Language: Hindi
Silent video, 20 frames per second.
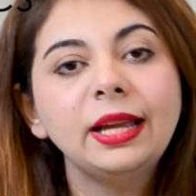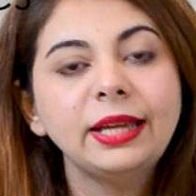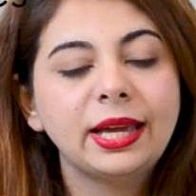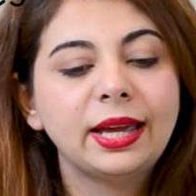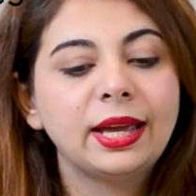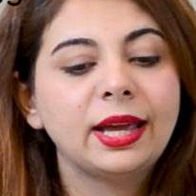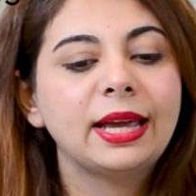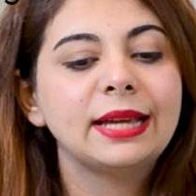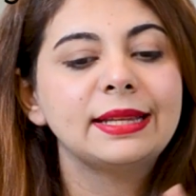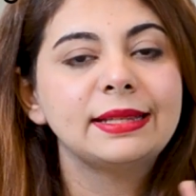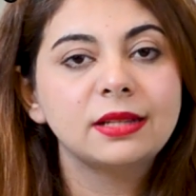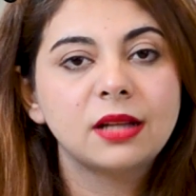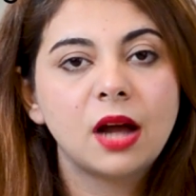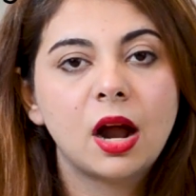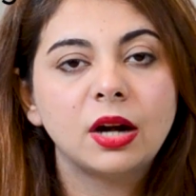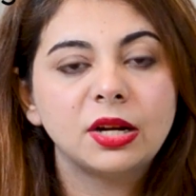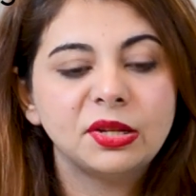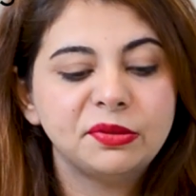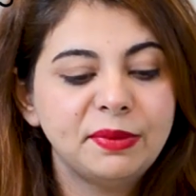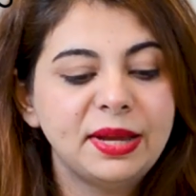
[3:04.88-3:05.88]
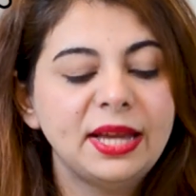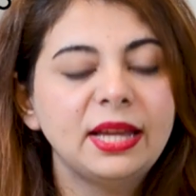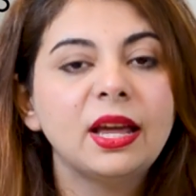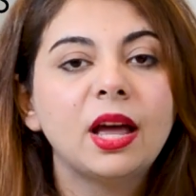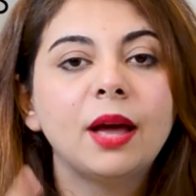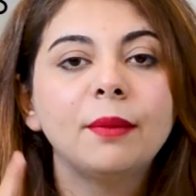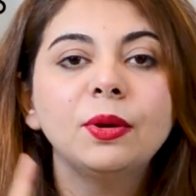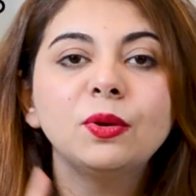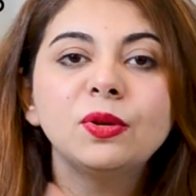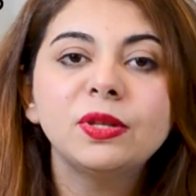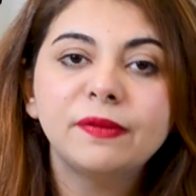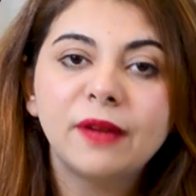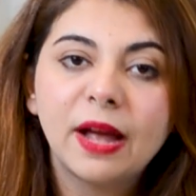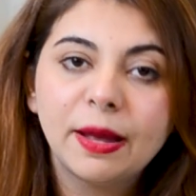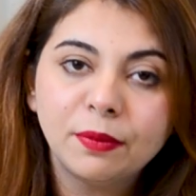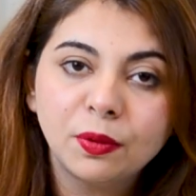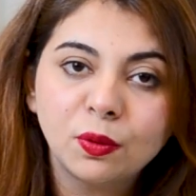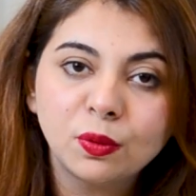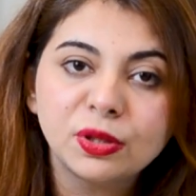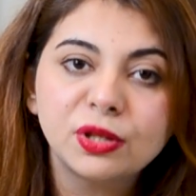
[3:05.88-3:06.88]
ये है स्कार्स में कि हमें उस
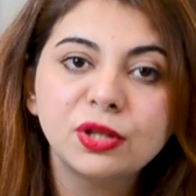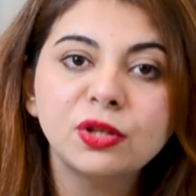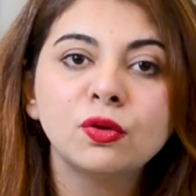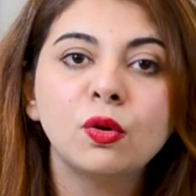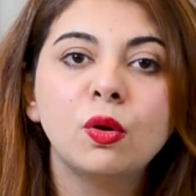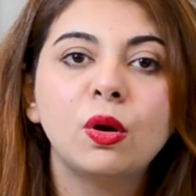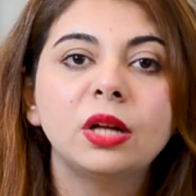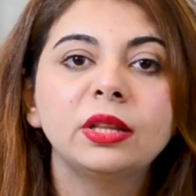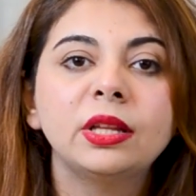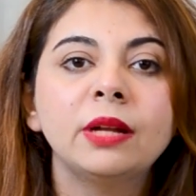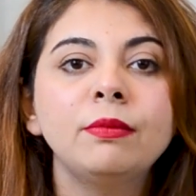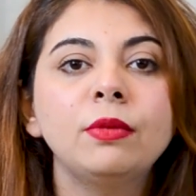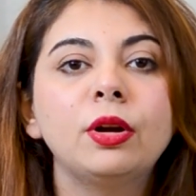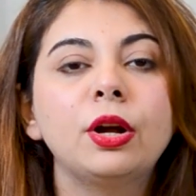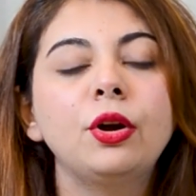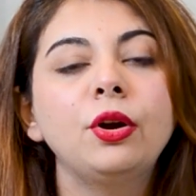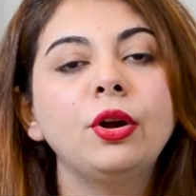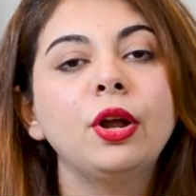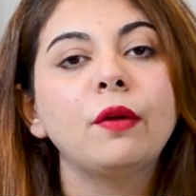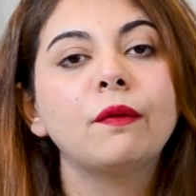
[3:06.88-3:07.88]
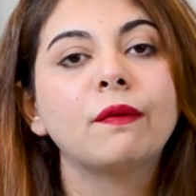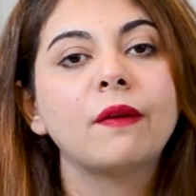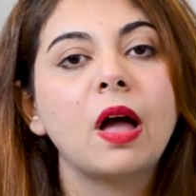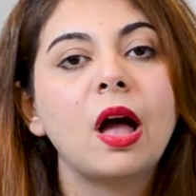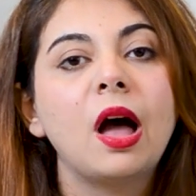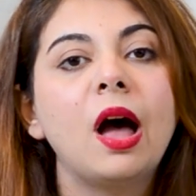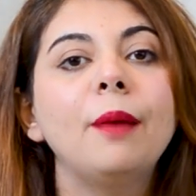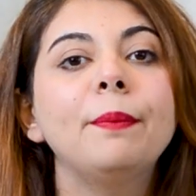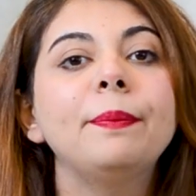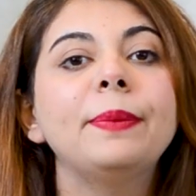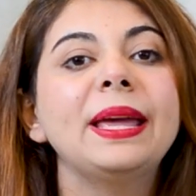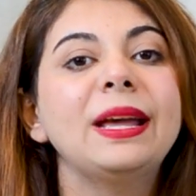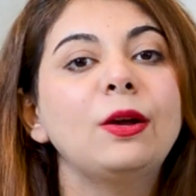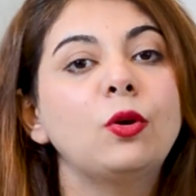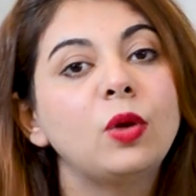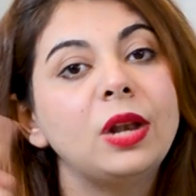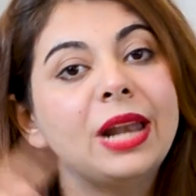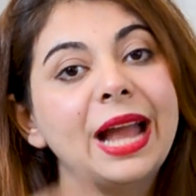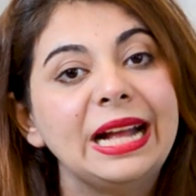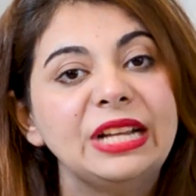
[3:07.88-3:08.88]
फाइब्रोसिस को ख़त्म करना है वहाँ पे
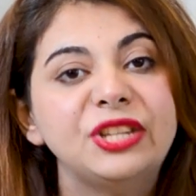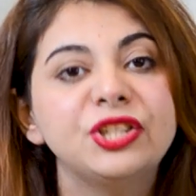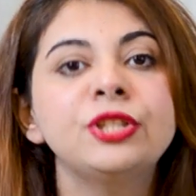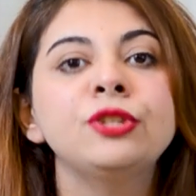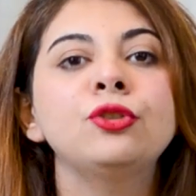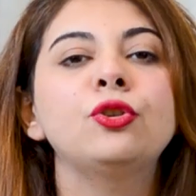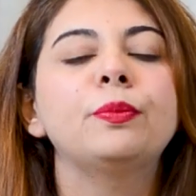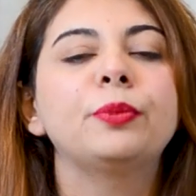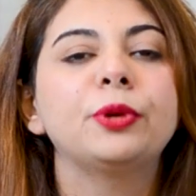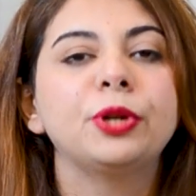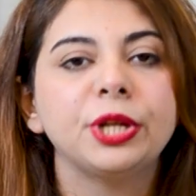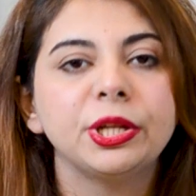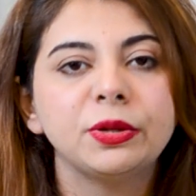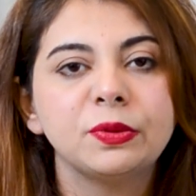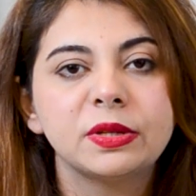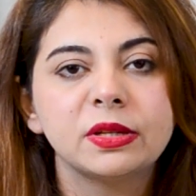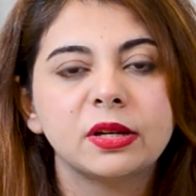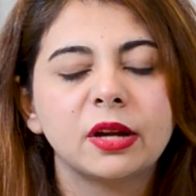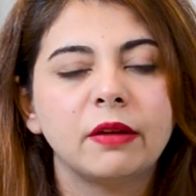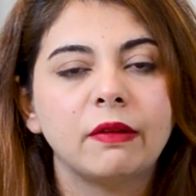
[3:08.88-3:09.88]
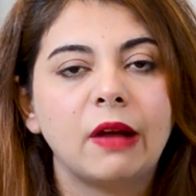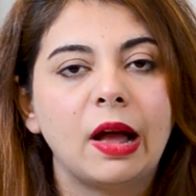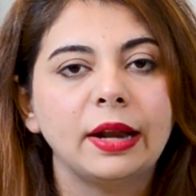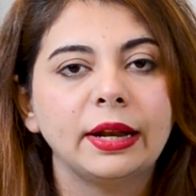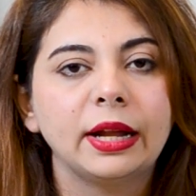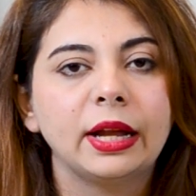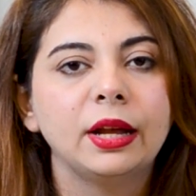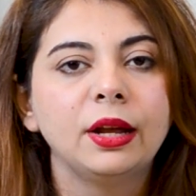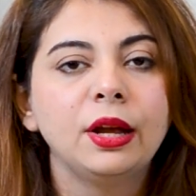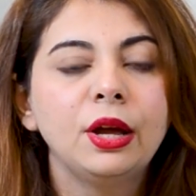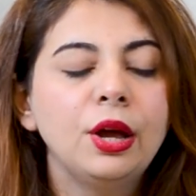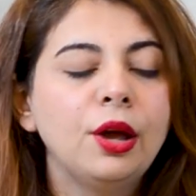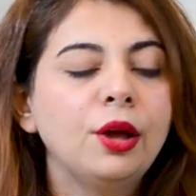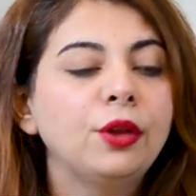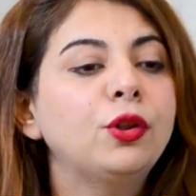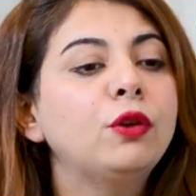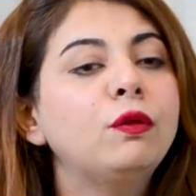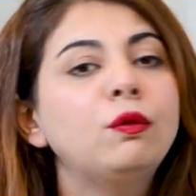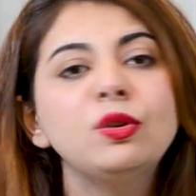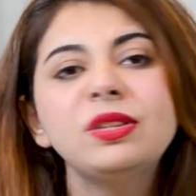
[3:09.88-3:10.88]
कोलेजन को प्रोड्यूस करवाना है
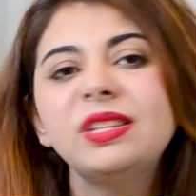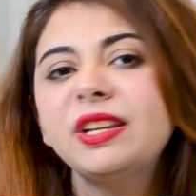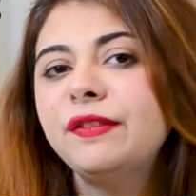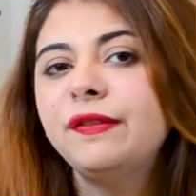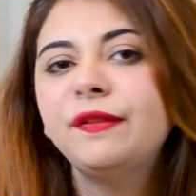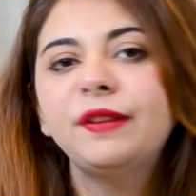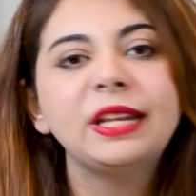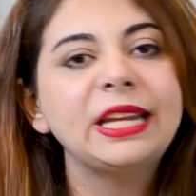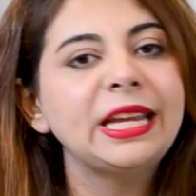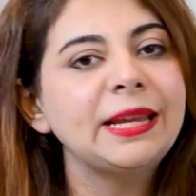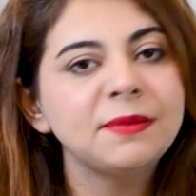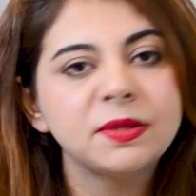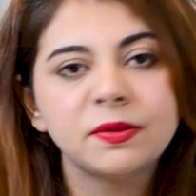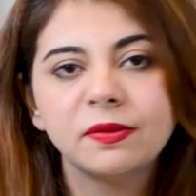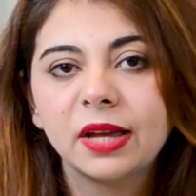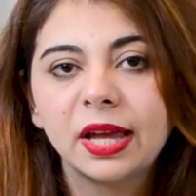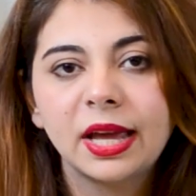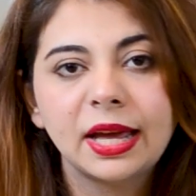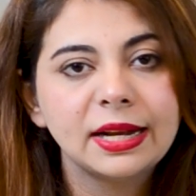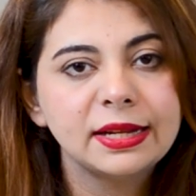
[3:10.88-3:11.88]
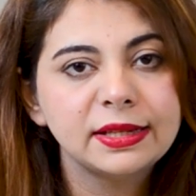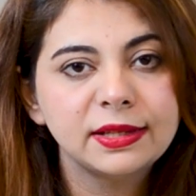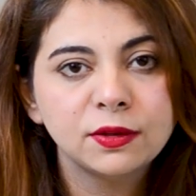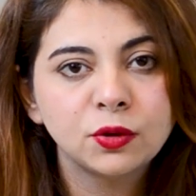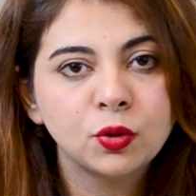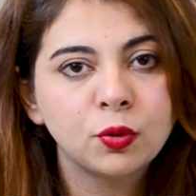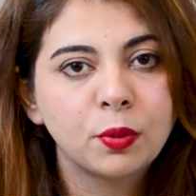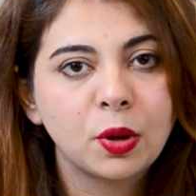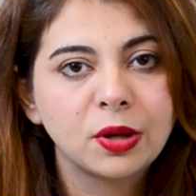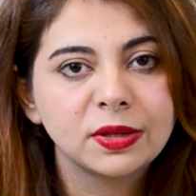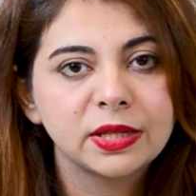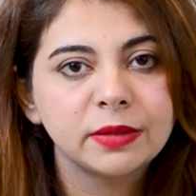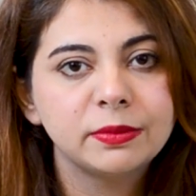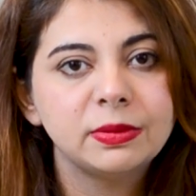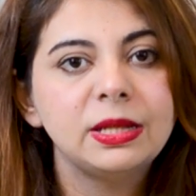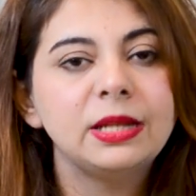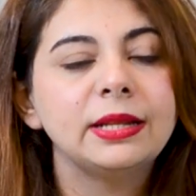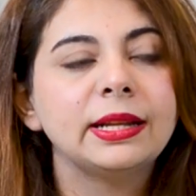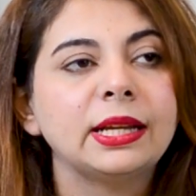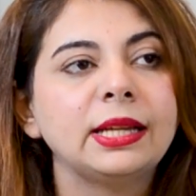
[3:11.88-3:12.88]
तो वो सिर्फ क्रीम्स वगैरह से तो
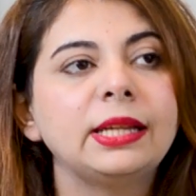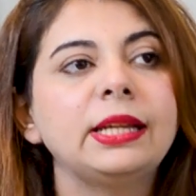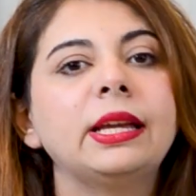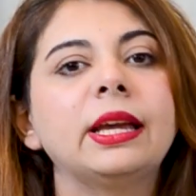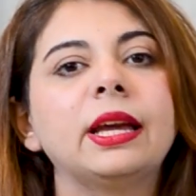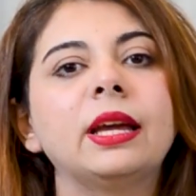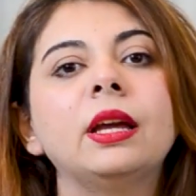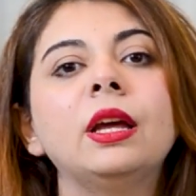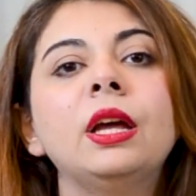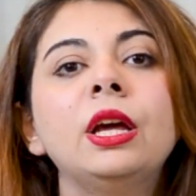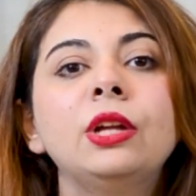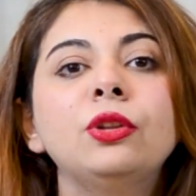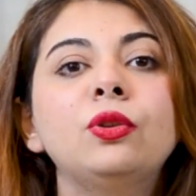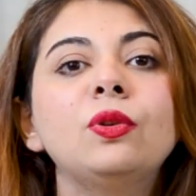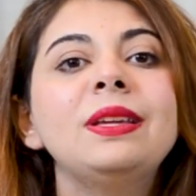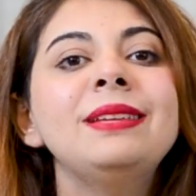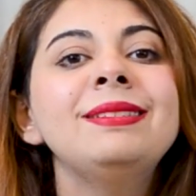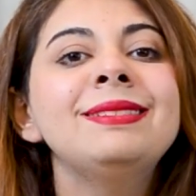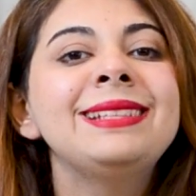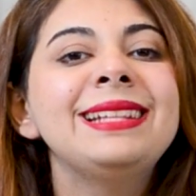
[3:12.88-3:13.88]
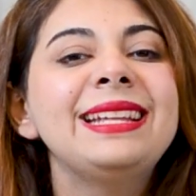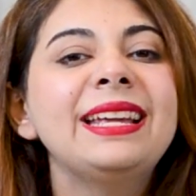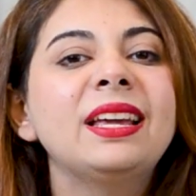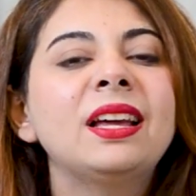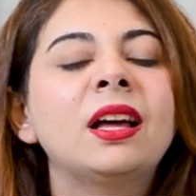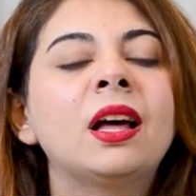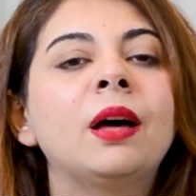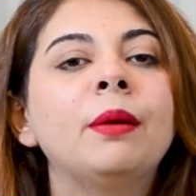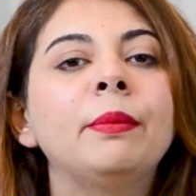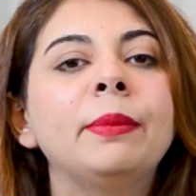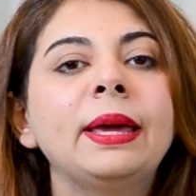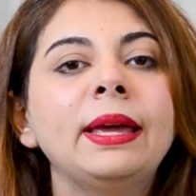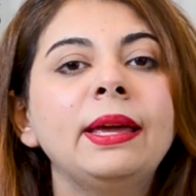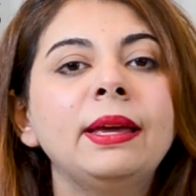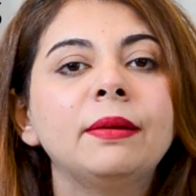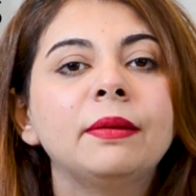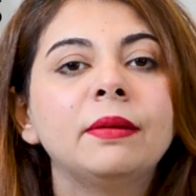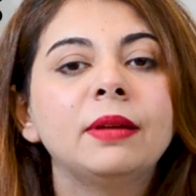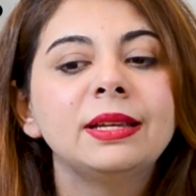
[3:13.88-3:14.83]
पॉसिबल नहीं है तो इसलिए हमें